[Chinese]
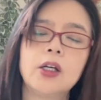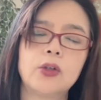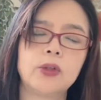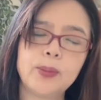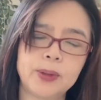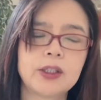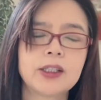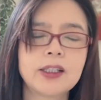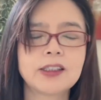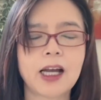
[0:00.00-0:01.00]
我也不知道
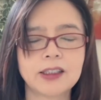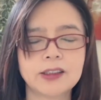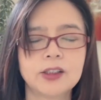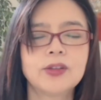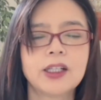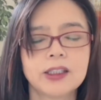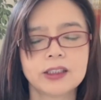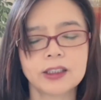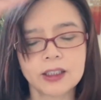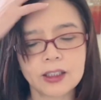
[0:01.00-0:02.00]
他咋得出来的
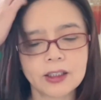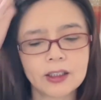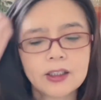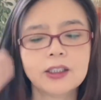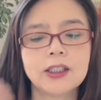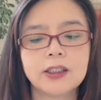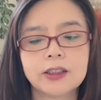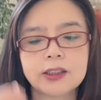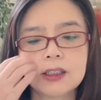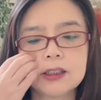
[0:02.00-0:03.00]
这个呃
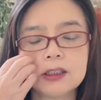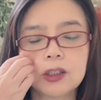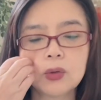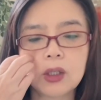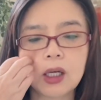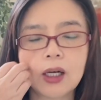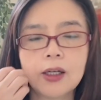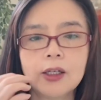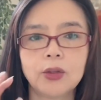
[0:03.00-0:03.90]
这个结论哈。